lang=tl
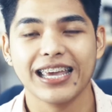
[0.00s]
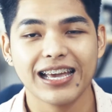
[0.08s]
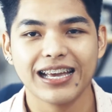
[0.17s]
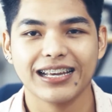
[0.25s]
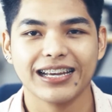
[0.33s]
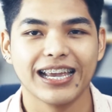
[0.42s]

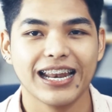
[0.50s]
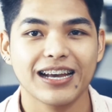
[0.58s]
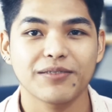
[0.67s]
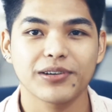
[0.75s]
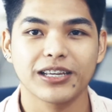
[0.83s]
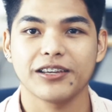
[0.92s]
Kaya,
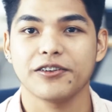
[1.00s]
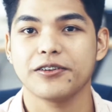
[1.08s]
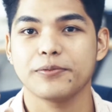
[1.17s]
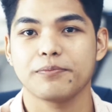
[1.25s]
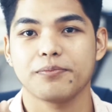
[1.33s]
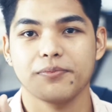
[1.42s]
kailangan maging
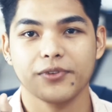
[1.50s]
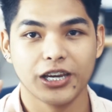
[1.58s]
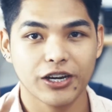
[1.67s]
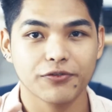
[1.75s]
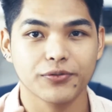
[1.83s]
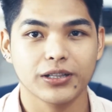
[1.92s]

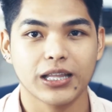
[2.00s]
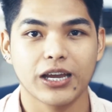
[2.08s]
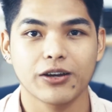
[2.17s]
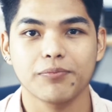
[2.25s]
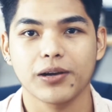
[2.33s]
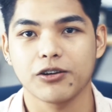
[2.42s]
careful
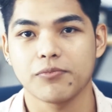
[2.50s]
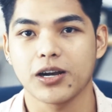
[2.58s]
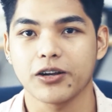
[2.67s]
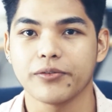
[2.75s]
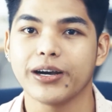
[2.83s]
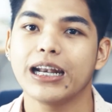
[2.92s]
tayo pag
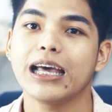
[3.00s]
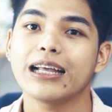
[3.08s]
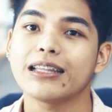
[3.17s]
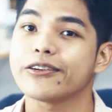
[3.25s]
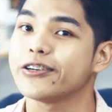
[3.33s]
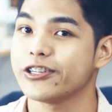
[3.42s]
gumagawa
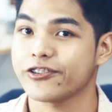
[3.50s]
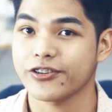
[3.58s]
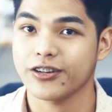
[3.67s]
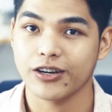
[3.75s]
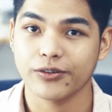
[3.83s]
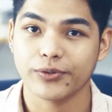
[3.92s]
ng
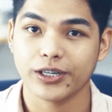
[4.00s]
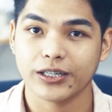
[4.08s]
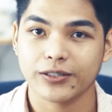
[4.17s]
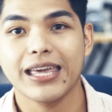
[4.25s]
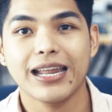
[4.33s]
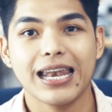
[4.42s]
traditional artwork.
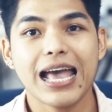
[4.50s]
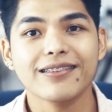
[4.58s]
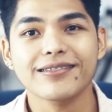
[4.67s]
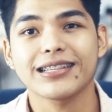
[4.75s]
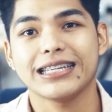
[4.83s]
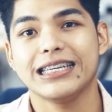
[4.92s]
And then
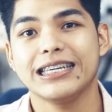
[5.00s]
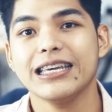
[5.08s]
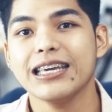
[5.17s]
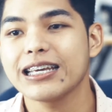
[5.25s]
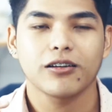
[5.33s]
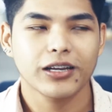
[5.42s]
lastly,
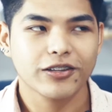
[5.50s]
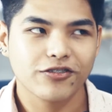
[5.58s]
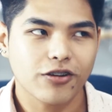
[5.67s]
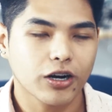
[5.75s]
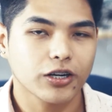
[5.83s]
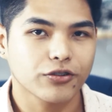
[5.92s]
it's
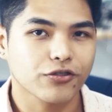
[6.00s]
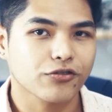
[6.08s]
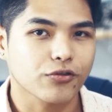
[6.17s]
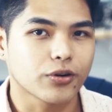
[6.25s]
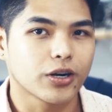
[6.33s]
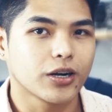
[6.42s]
hard to
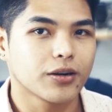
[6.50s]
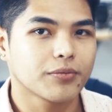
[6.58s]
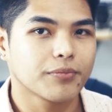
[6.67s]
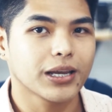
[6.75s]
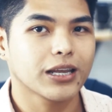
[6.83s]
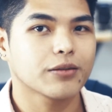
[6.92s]
store.
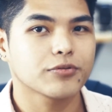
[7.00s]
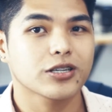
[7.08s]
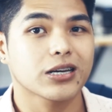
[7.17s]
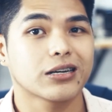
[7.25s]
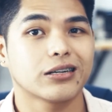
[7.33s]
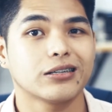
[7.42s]
Mahirap
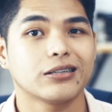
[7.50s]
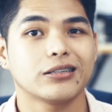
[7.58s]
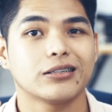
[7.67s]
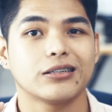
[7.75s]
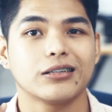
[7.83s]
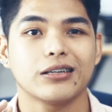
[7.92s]
siyang
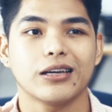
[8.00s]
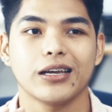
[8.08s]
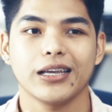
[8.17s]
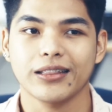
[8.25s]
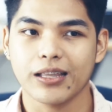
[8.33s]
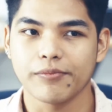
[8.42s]

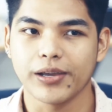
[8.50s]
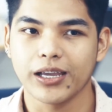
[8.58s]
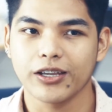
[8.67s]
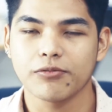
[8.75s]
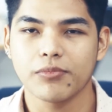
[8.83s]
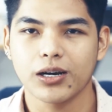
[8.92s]

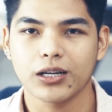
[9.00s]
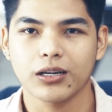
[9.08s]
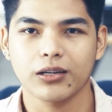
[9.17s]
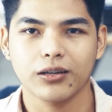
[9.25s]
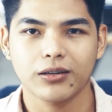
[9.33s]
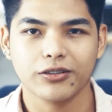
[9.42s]
itabi yung
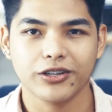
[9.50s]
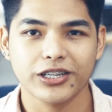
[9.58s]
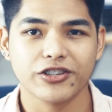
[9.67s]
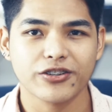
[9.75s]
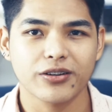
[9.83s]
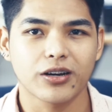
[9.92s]
mga
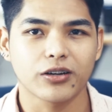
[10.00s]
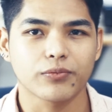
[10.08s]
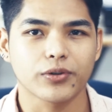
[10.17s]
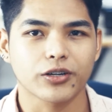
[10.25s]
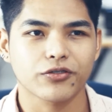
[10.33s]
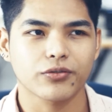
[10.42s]
traditional
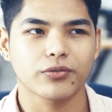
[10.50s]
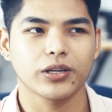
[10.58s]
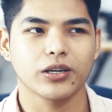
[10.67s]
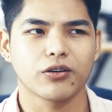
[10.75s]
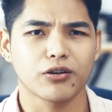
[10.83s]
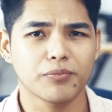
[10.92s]
artwork. So,
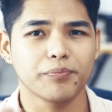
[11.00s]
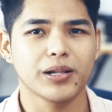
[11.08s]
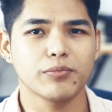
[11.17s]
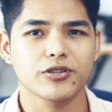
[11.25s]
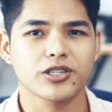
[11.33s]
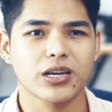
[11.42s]

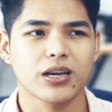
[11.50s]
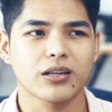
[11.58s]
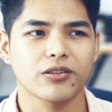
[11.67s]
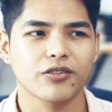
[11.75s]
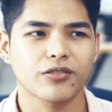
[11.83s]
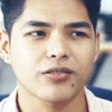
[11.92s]
ikocompile mo
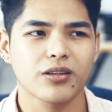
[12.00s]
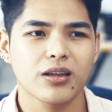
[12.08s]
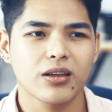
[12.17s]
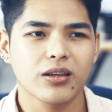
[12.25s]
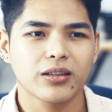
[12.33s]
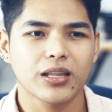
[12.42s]
siya, tapos
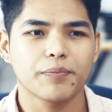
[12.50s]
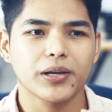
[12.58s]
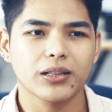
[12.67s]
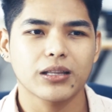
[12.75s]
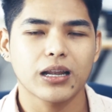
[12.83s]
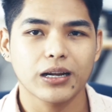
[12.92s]

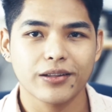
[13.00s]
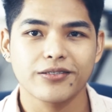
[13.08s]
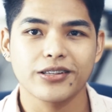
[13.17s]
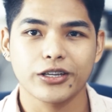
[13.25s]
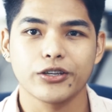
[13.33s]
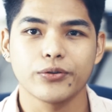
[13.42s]
dapat talagang
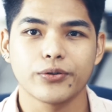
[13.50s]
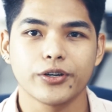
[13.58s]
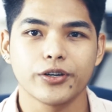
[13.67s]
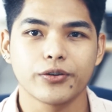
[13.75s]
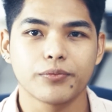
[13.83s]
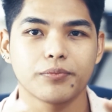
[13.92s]
secure
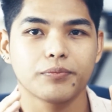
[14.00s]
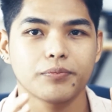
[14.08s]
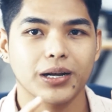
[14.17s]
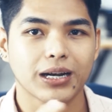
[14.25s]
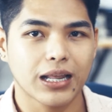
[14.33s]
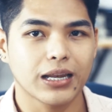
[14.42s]
yung
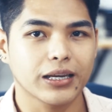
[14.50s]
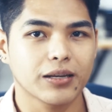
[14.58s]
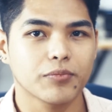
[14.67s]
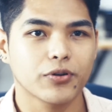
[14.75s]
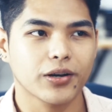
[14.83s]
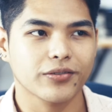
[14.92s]

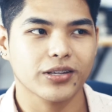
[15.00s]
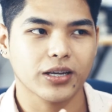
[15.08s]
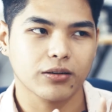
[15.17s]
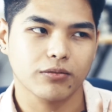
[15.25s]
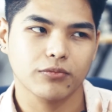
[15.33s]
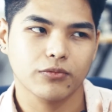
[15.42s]
paglalagyan mo
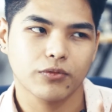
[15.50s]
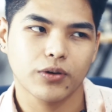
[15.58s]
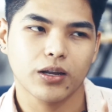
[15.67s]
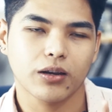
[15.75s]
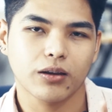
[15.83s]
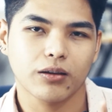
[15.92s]
kasi
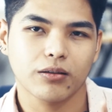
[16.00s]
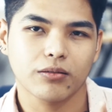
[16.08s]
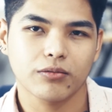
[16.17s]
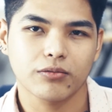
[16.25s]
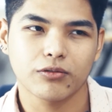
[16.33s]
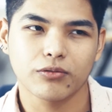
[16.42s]
kumare
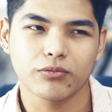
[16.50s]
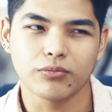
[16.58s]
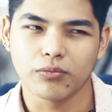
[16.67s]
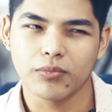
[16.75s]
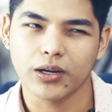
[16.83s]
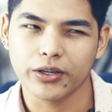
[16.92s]
o
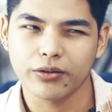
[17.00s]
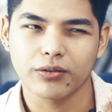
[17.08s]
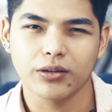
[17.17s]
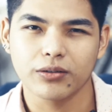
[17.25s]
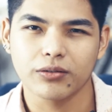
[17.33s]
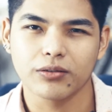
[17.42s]
bumagyo
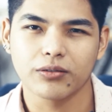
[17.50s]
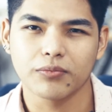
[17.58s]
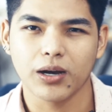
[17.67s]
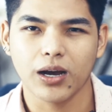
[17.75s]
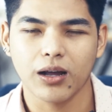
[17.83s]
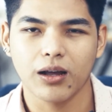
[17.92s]
gano'n,
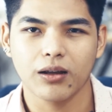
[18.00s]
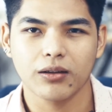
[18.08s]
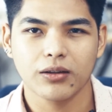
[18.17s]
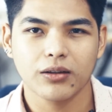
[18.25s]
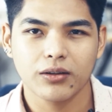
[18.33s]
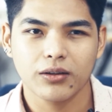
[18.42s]
baka
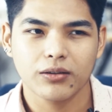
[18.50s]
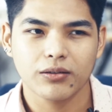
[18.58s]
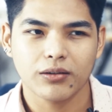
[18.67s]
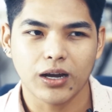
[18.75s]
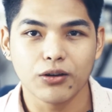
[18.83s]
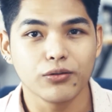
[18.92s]

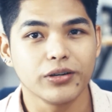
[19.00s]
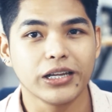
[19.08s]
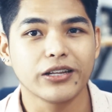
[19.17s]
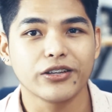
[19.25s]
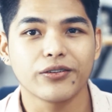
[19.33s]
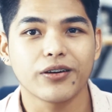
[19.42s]

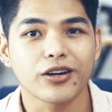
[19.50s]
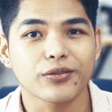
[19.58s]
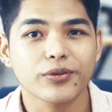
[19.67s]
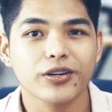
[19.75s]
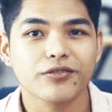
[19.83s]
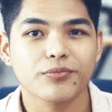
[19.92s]
alunin yung
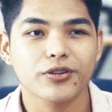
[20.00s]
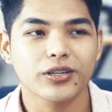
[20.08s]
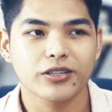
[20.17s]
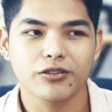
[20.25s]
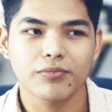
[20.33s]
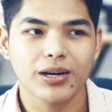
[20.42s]
artworks mo
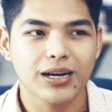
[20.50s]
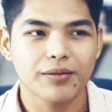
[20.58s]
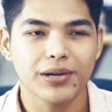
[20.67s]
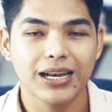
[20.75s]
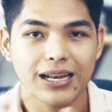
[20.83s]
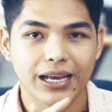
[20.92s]
and yung
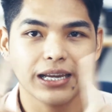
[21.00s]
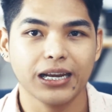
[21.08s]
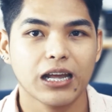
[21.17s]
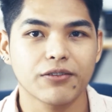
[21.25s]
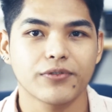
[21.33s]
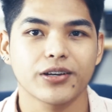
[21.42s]
mga malalaking
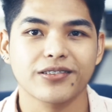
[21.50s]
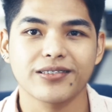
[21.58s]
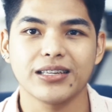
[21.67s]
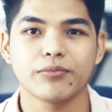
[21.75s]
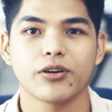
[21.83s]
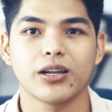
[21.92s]
canvas,
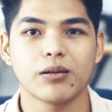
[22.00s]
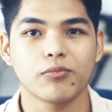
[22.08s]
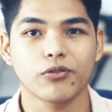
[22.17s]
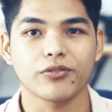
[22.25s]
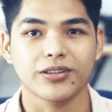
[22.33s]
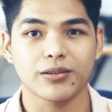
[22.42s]
hindi mo alam
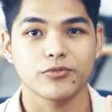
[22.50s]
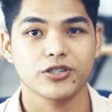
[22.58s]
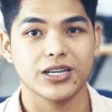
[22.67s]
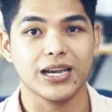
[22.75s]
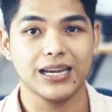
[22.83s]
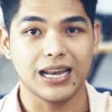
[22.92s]
kung saan mo
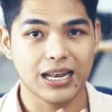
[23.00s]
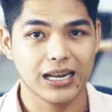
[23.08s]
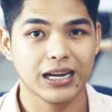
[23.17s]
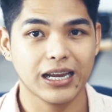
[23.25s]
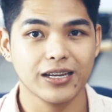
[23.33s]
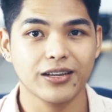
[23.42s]
siya
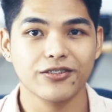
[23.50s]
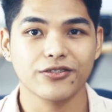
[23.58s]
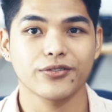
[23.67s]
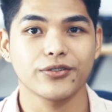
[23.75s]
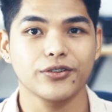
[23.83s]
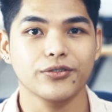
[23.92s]
ilalagay.
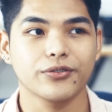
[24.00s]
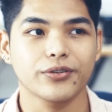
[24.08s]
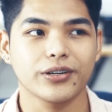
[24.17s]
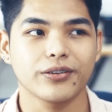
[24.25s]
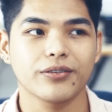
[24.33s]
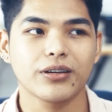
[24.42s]
So, yun yun